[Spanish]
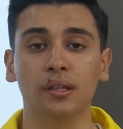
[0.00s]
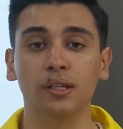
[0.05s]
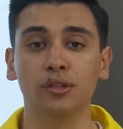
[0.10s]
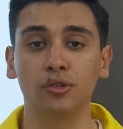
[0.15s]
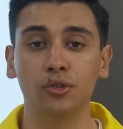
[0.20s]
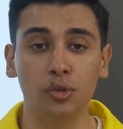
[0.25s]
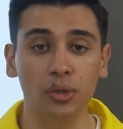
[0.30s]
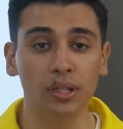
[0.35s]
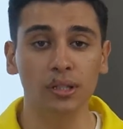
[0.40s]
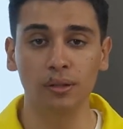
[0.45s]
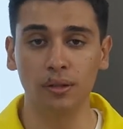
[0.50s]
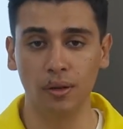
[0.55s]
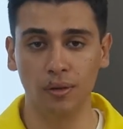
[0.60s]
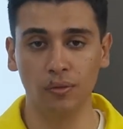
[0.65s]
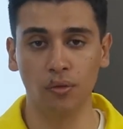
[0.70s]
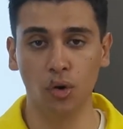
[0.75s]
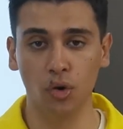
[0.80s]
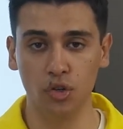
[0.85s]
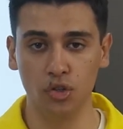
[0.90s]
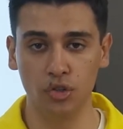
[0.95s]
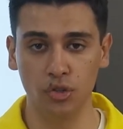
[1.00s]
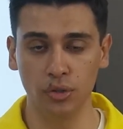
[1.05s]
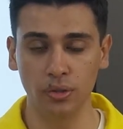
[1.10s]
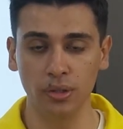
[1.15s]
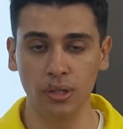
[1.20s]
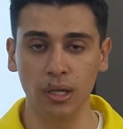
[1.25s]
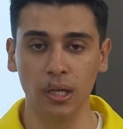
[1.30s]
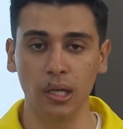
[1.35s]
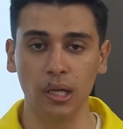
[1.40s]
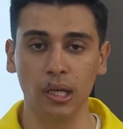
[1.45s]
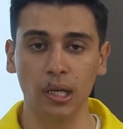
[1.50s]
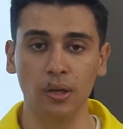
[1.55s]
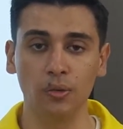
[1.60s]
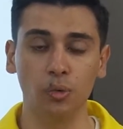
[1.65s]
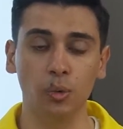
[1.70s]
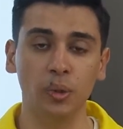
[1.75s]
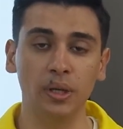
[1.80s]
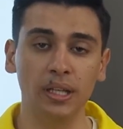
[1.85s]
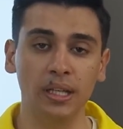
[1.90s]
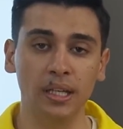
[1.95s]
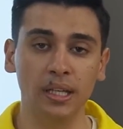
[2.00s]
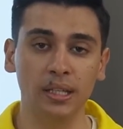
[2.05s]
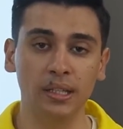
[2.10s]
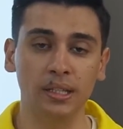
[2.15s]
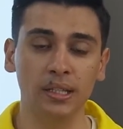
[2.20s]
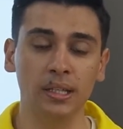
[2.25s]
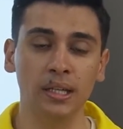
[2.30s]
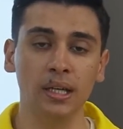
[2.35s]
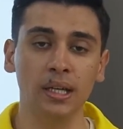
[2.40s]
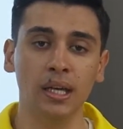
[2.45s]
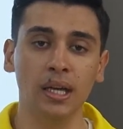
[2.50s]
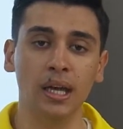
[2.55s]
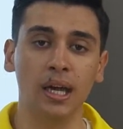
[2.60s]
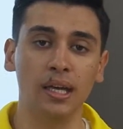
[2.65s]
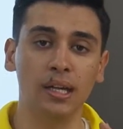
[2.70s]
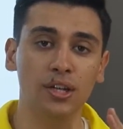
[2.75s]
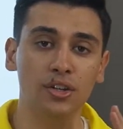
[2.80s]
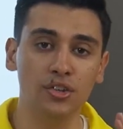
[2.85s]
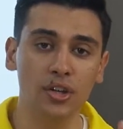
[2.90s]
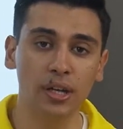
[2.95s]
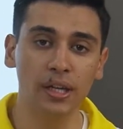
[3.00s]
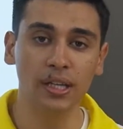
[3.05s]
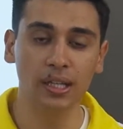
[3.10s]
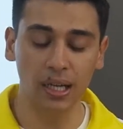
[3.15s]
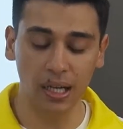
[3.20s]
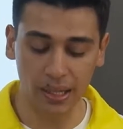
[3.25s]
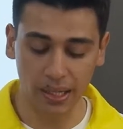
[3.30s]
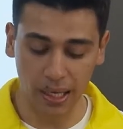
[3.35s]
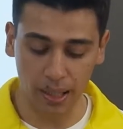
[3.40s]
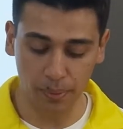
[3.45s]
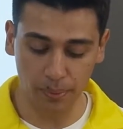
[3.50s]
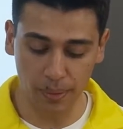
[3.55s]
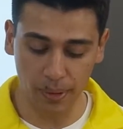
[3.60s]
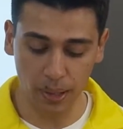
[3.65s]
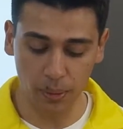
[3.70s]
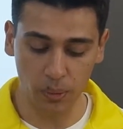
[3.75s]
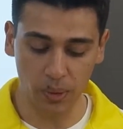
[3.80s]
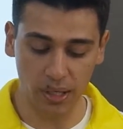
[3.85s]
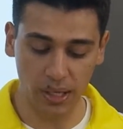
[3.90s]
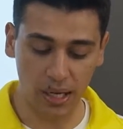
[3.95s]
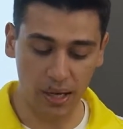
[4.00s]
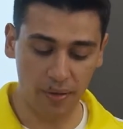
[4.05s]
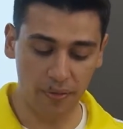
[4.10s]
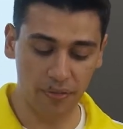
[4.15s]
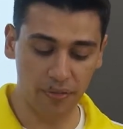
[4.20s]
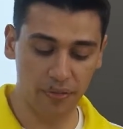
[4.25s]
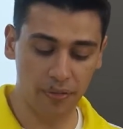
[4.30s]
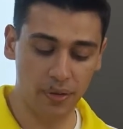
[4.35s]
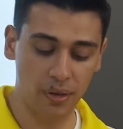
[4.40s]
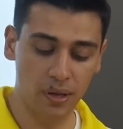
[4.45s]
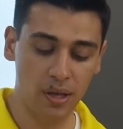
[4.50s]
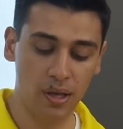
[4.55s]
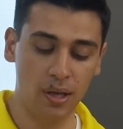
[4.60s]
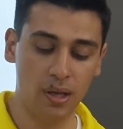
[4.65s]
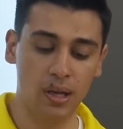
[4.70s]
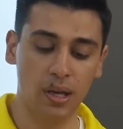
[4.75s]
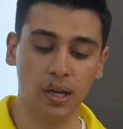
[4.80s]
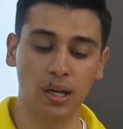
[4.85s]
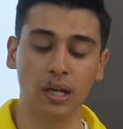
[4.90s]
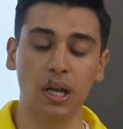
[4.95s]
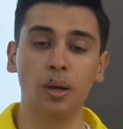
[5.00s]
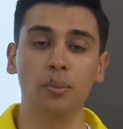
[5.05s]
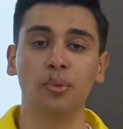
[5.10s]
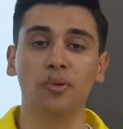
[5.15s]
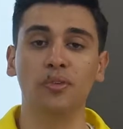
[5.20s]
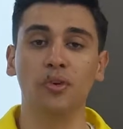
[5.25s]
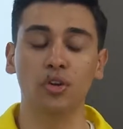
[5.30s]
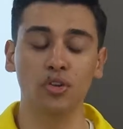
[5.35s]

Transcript: Ambos dispositivos se ajustan con rosca. Existe una versión con